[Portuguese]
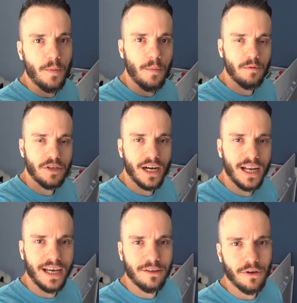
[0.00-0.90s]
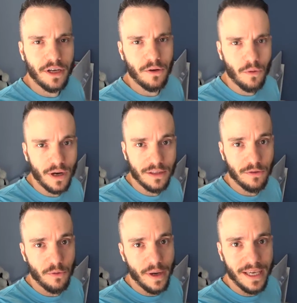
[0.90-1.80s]
Bom dia galera, tô aqui no
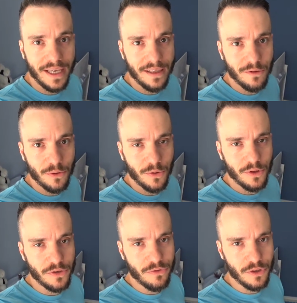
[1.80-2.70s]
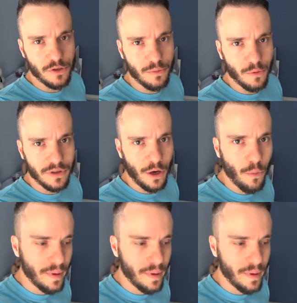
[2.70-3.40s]
quarto do Maikito. Hoje eu vou desmontar o